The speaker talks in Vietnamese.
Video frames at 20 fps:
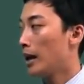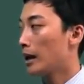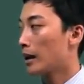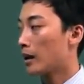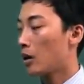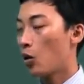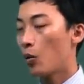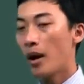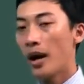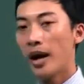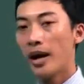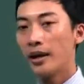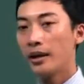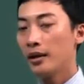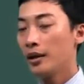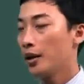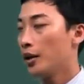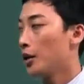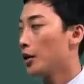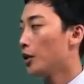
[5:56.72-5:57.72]
Câu B,
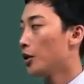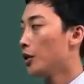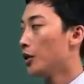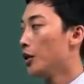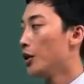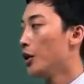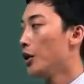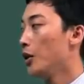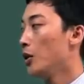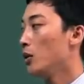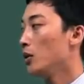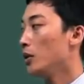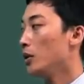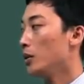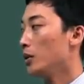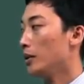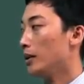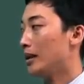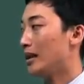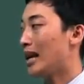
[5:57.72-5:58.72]
nếu
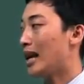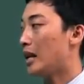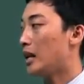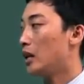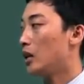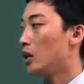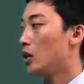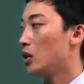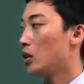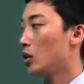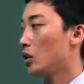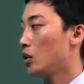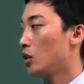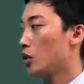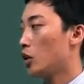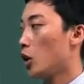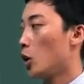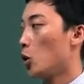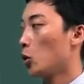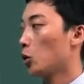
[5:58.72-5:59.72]
dây
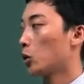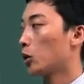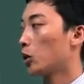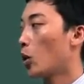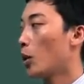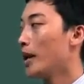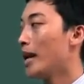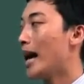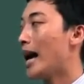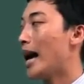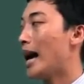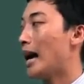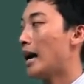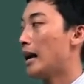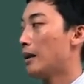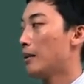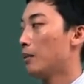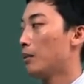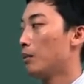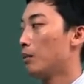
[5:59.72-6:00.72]
chịu tối
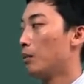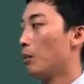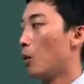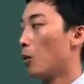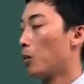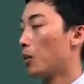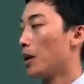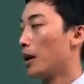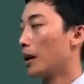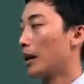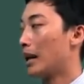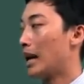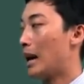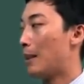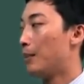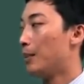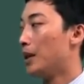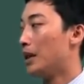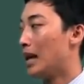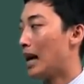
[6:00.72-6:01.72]
đa một lực là
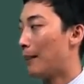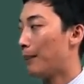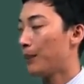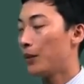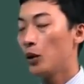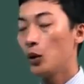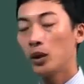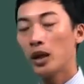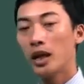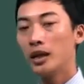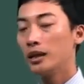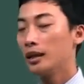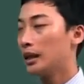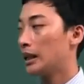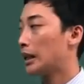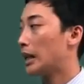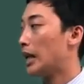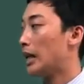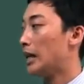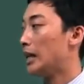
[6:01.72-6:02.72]
mười lăm niu-tơn
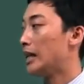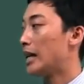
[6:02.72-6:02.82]
thì